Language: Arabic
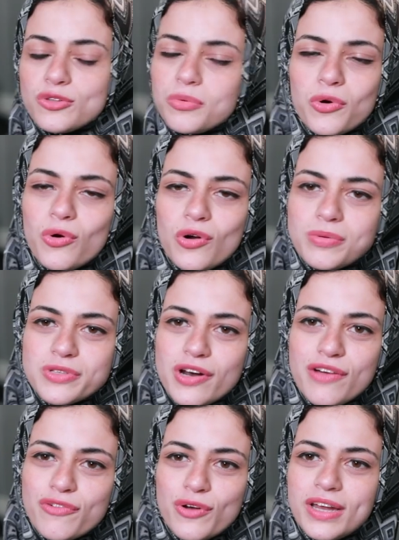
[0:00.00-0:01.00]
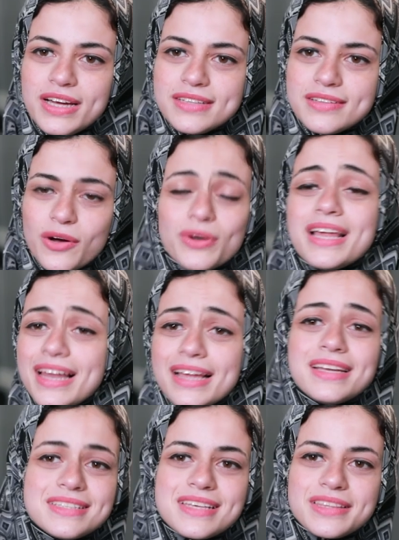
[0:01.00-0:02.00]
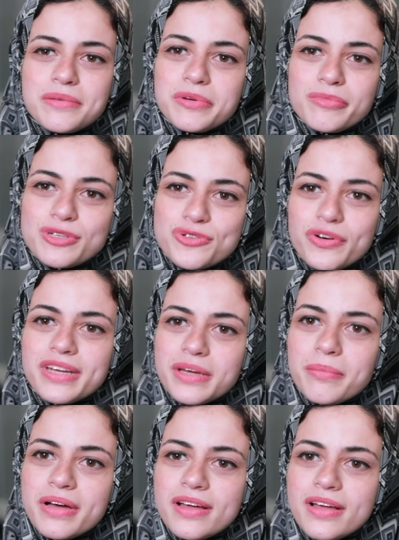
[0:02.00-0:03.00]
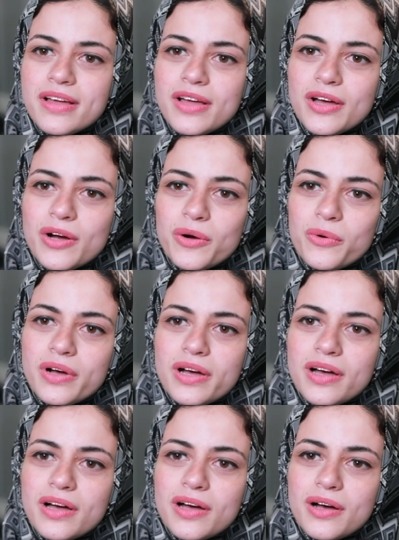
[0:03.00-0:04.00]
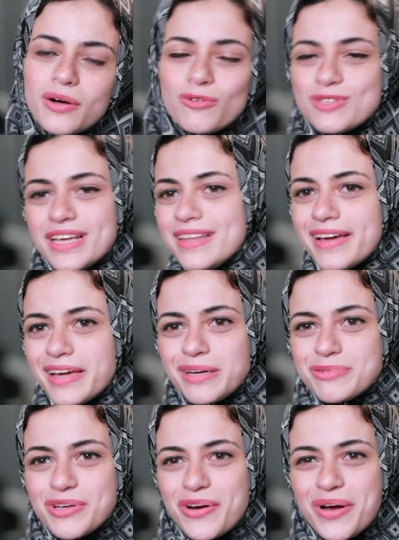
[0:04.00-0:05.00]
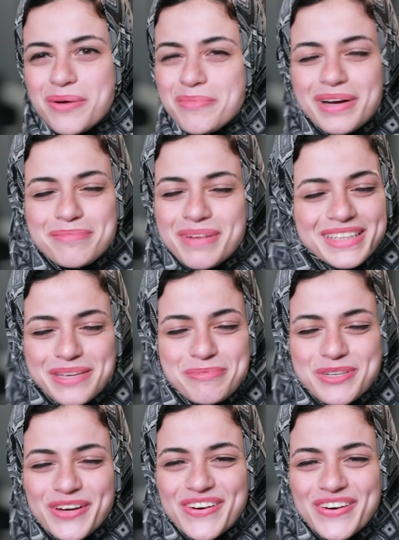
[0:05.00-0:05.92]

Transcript: كنت بروح وراه بصراحه في كل حته هو ده اللي قال لي انت هتبقي مشروع نجمه و... وصدق يعني بصراحه ما اكدبش